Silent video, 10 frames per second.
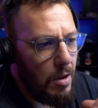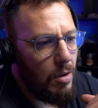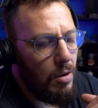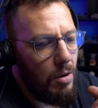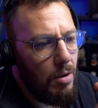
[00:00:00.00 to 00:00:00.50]

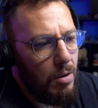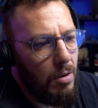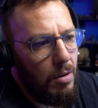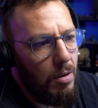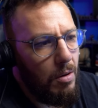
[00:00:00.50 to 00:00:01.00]

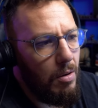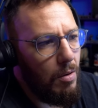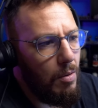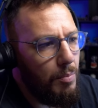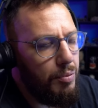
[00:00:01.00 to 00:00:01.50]

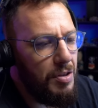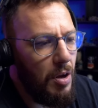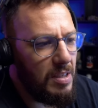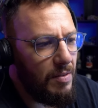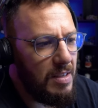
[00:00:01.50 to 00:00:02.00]
Euh,
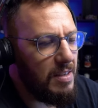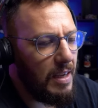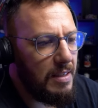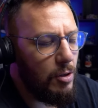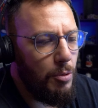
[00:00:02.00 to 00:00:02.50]
Poulidor, ça va être
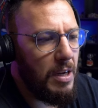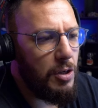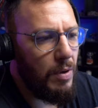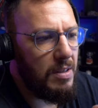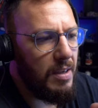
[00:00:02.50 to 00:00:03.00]
serré. Ces deux
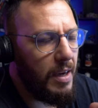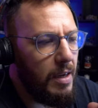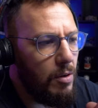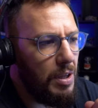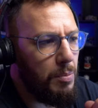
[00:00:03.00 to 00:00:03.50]
matchs vont être
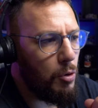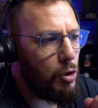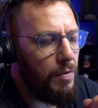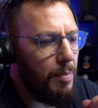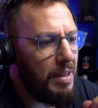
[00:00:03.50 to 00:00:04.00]
serrés. Honnêtement,
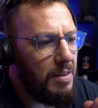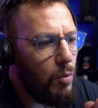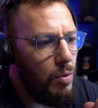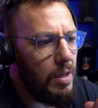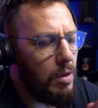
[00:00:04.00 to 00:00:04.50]
je le vois pas
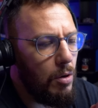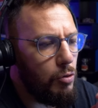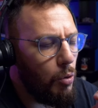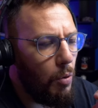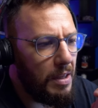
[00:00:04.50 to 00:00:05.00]
dérouler
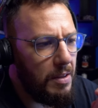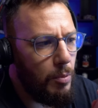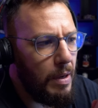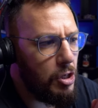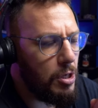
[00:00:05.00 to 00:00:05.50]
euh, sur aucun des
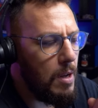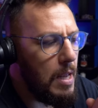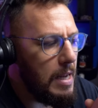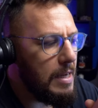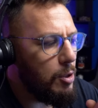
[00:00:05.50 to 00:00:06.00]
deux matchs.
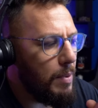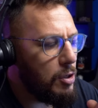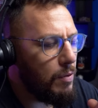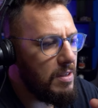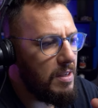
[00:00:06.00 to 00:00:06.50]
Les deux
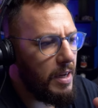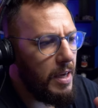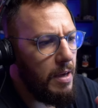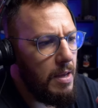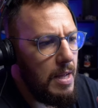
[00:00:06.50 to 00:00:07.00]
matchs vont être
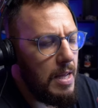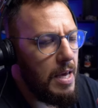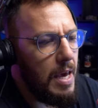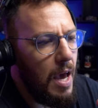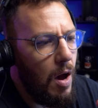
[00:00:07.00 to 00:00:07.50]
serrés.
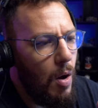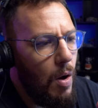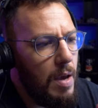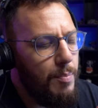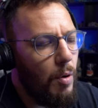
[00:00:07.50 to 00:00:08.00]
Et,
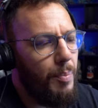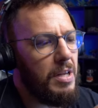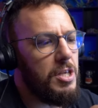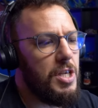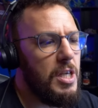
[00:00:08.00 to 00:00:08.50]
euh, pour
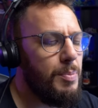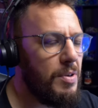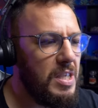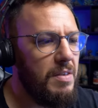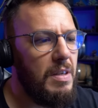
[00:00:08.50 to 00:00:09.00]
Benji, je
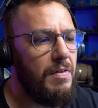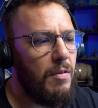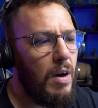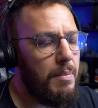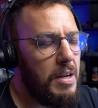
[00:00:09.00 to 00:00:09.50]
pense qu'il
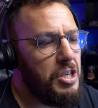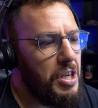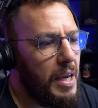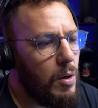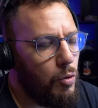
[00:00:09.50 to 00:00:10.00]
va avoir un match
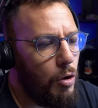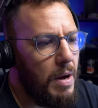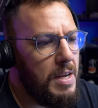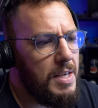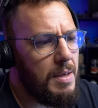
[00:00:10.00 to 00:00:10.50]
serré contre
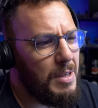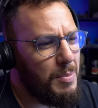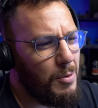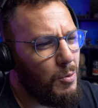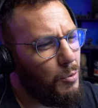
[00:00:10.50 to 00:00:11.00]
Malik, mais
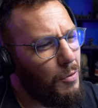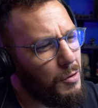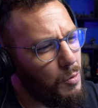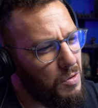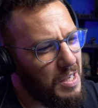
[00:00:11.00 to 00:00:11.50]
je pense contre
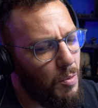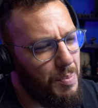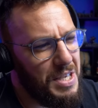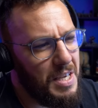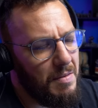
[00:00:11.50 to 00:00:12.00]
Vostro, c'est
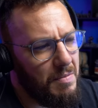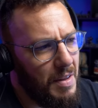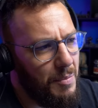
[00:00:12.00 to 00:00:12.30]
compliqué.